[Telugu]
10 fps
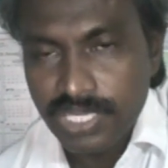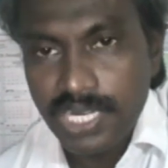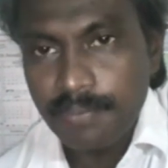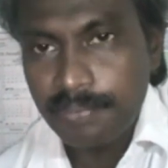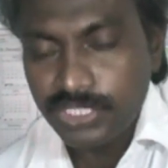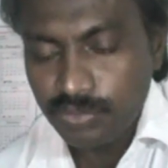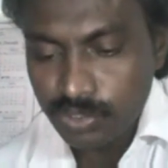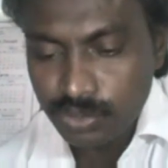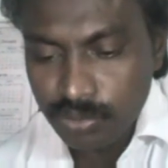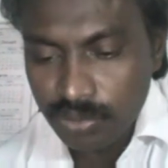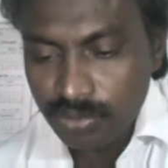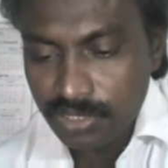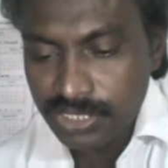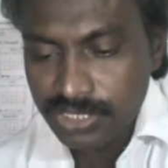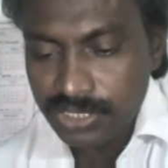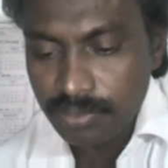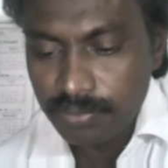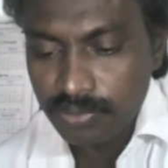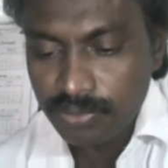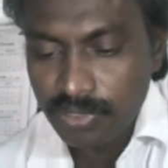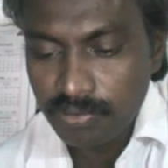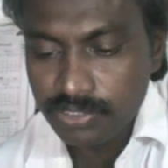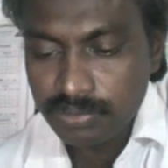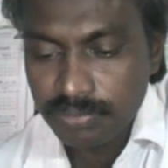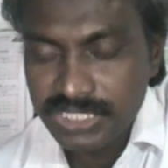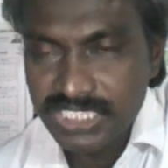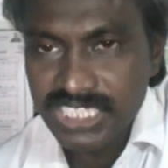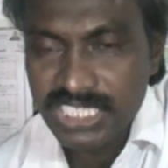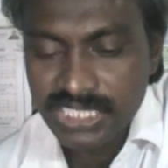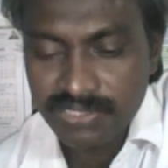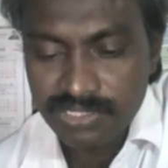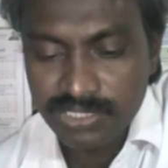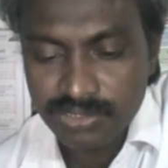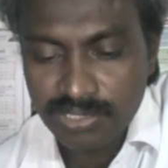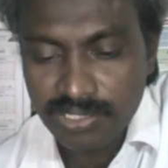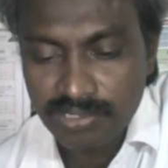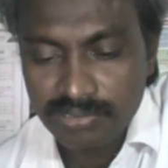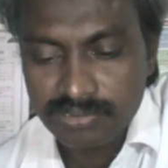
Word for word: అంటే ప్రతి వస్తువు కొనుగోలు చేసేటప్పుడు ఆ వస్తువుపై జిఎస్టీ విధిస్తున్నారు